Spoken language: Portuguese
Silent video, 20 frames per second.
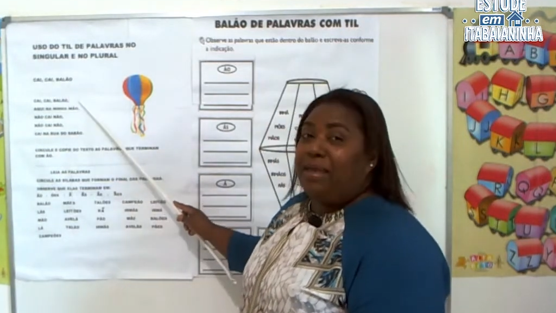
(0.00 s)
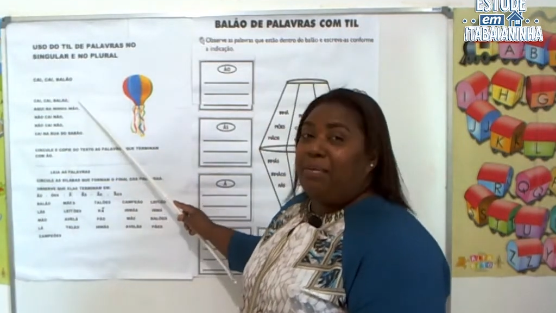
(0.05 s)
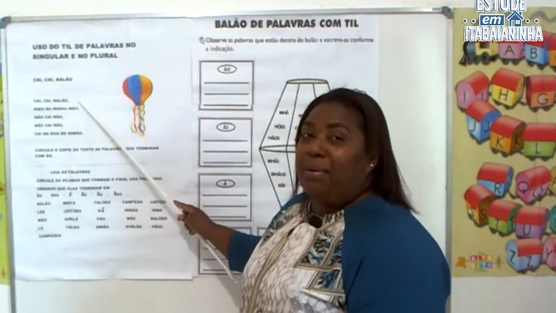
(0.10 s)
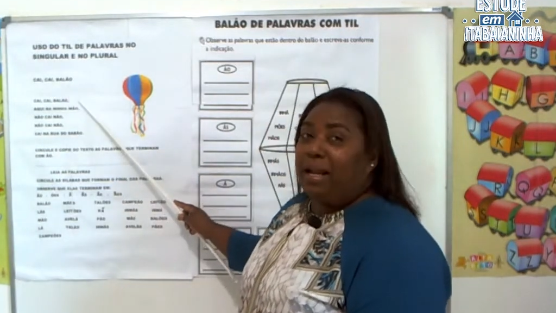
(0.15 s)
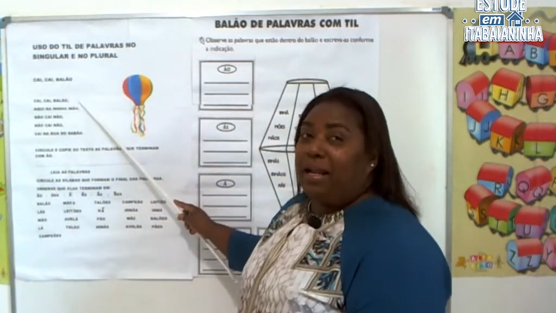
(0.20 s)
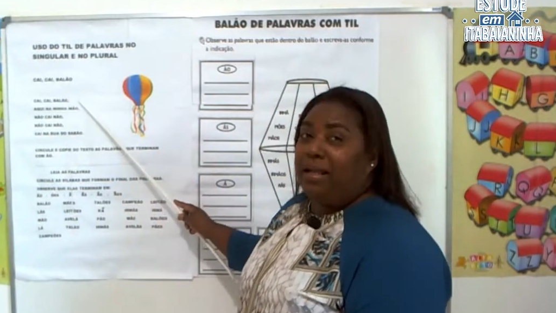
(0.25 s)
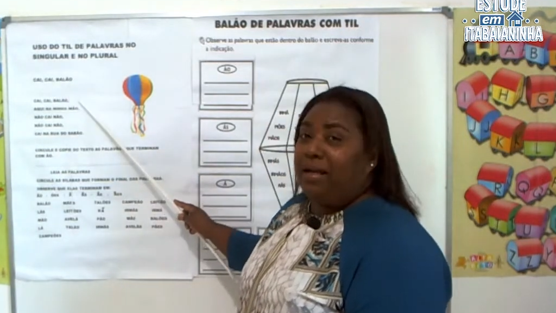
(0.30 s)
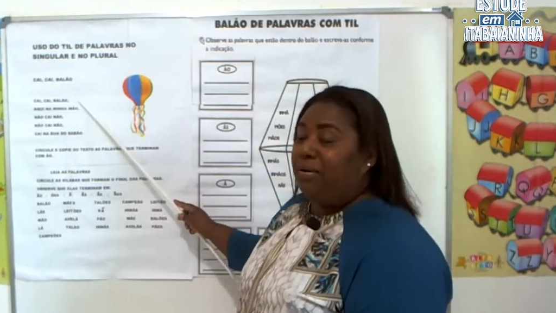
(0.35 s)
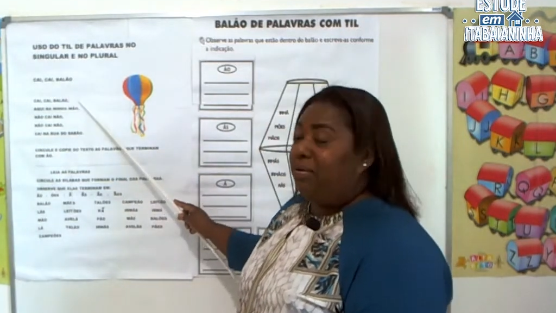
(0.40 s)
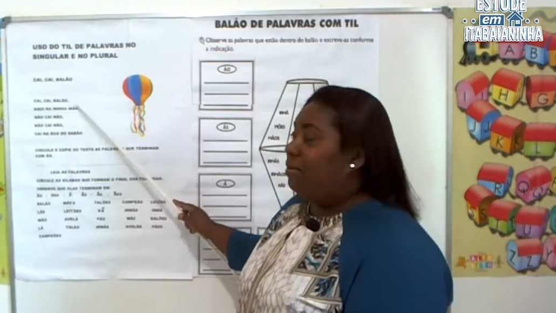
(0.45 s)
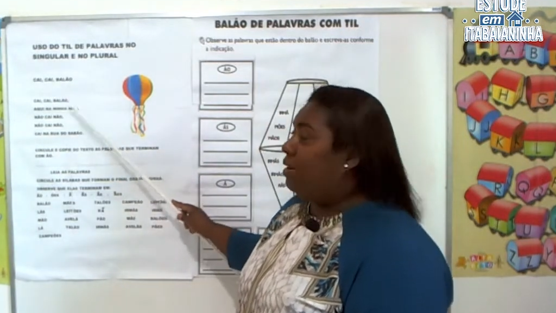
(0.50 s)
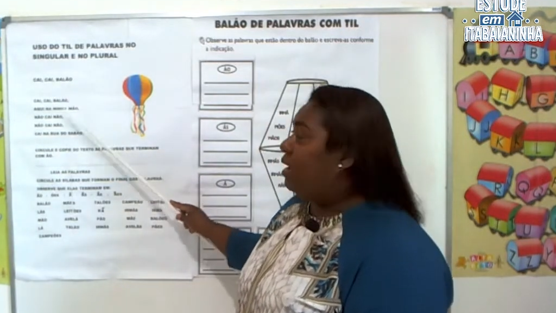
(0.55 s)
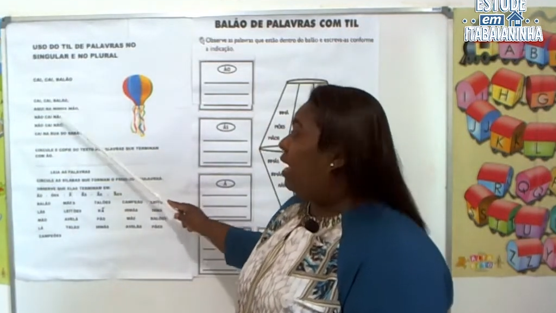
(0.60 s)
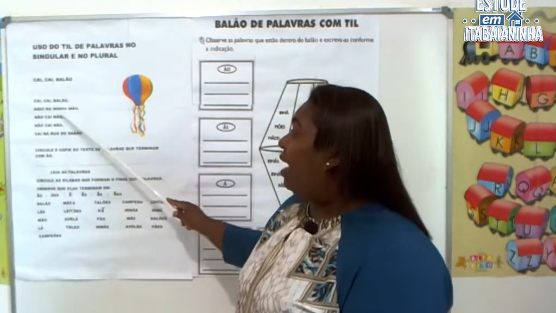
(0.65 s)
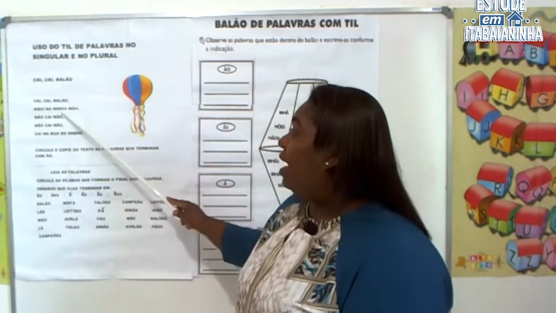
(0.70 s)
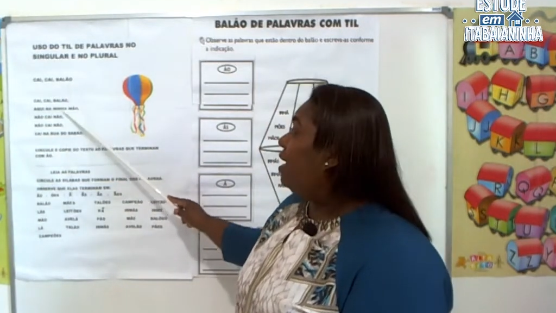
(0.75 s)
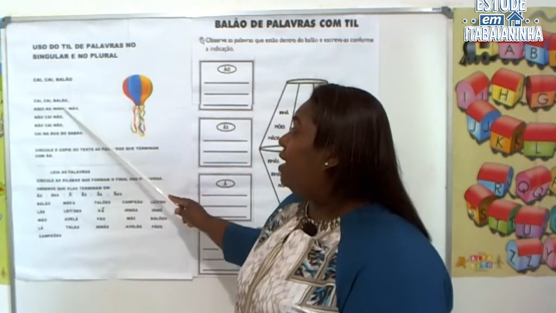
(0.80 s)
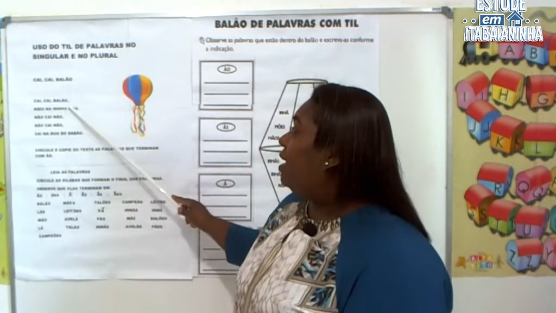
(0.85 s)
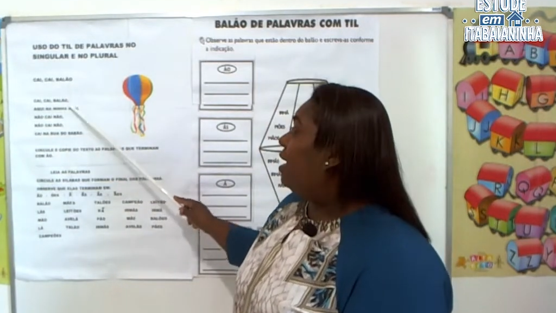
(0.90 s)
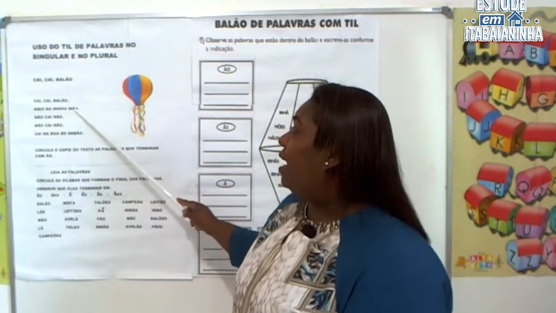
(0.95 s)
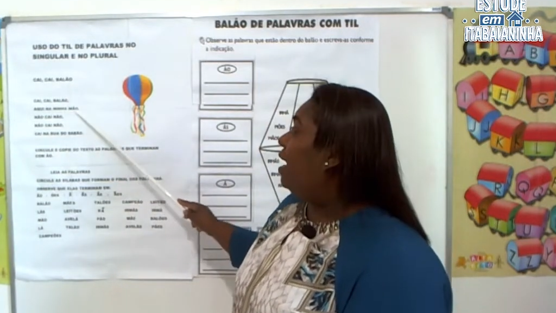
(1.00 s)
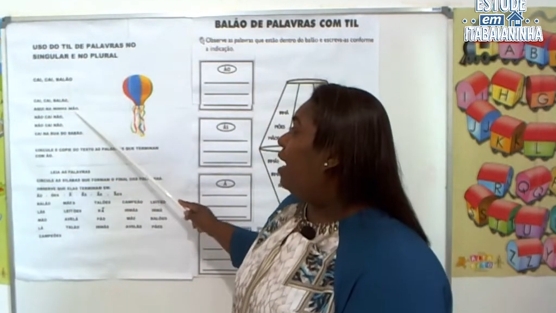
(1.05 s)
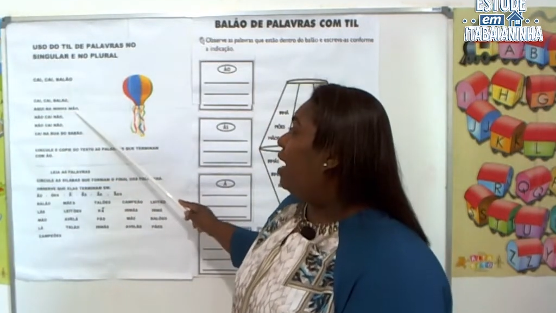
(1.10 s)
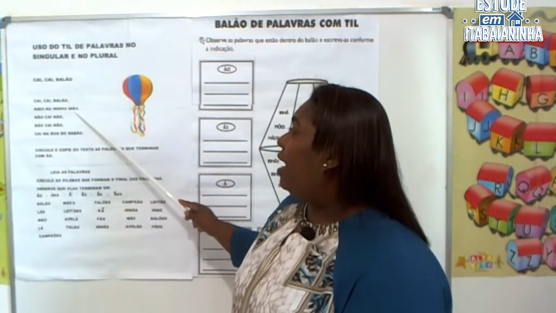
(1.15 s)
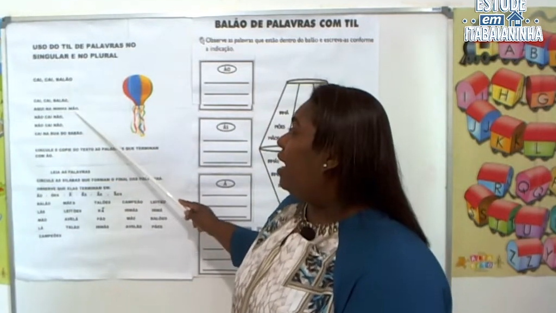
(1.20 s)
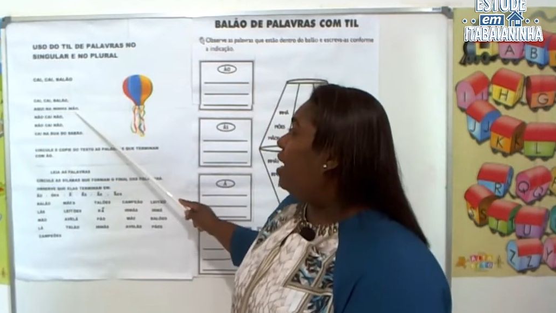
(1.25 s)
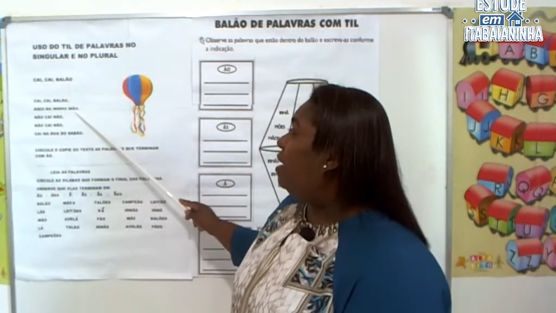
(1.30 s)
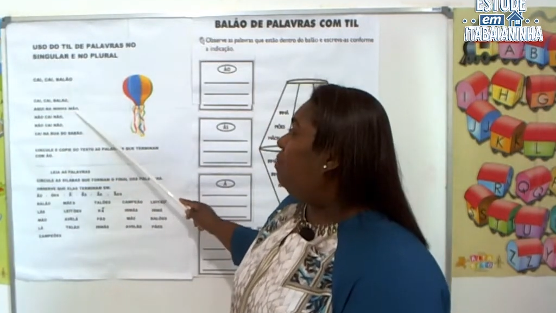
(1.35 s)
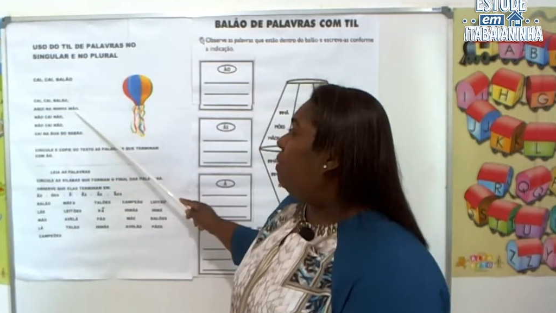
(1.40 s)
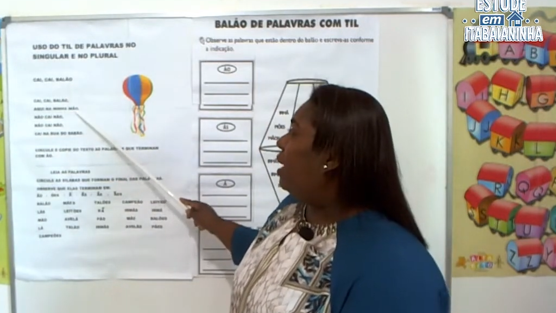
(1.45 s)
balão, cai,
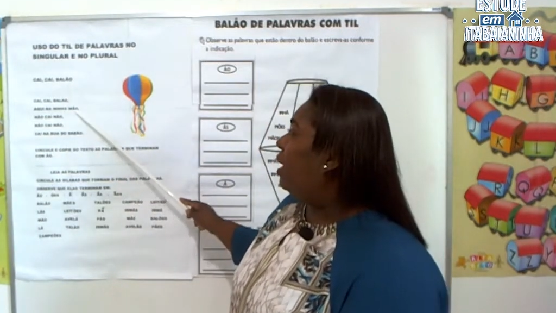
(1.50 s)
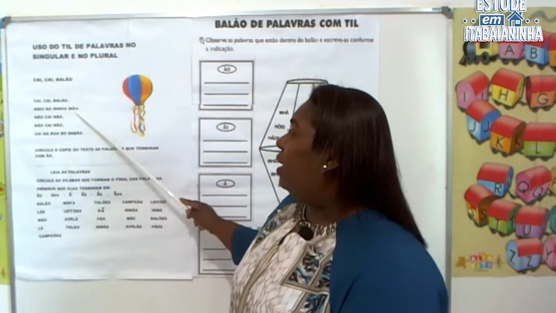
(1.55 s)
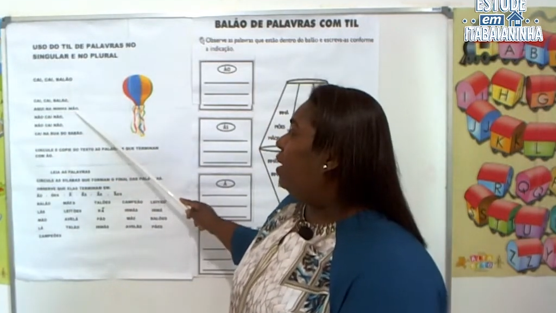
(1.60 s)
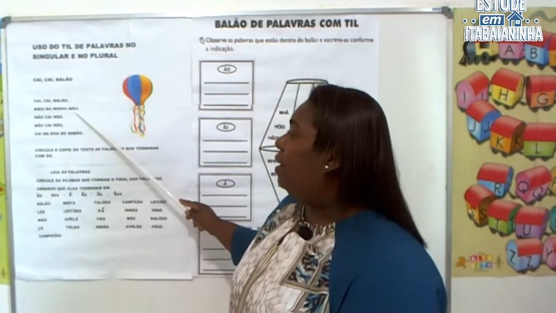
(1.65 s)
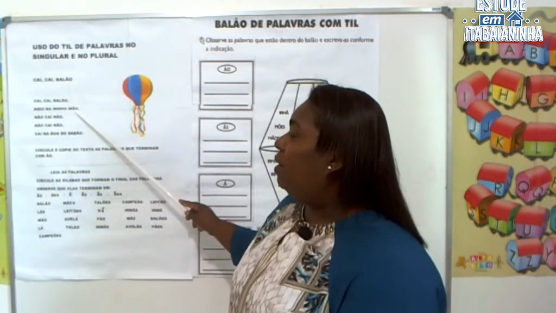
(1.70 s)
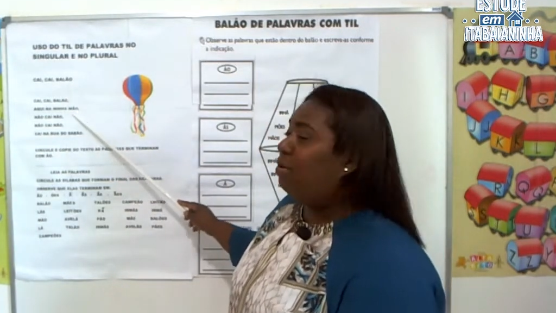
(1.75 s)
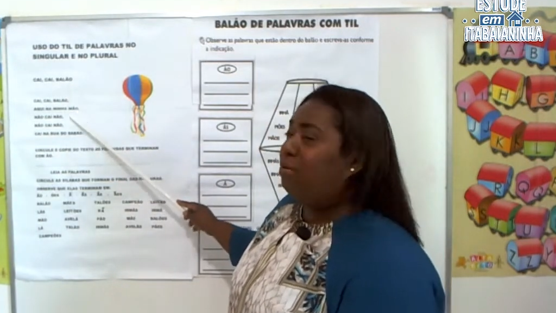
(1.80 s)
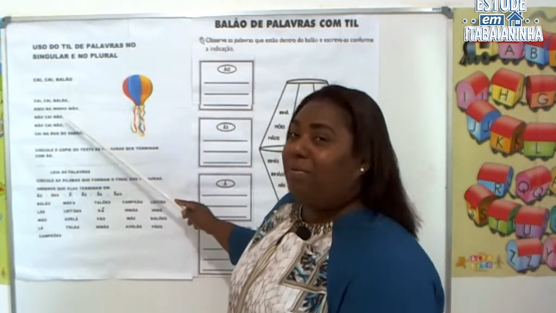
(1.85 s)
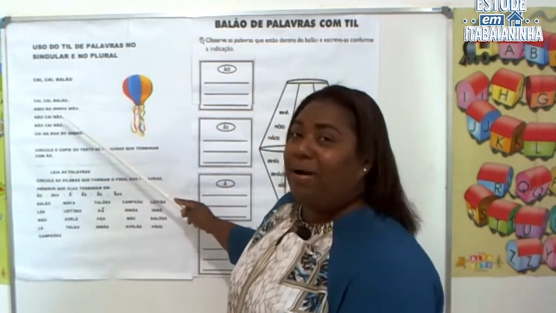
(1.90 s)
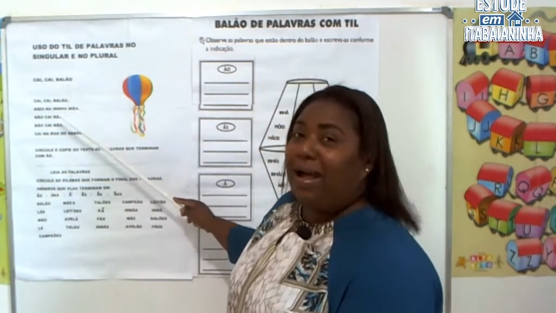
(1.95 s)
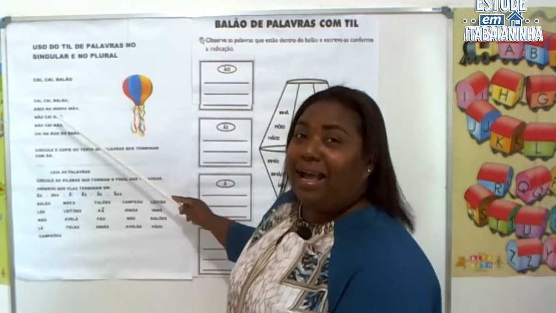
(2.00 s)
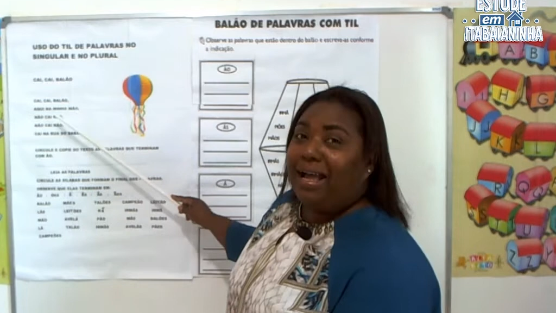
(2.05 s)
cai, balão,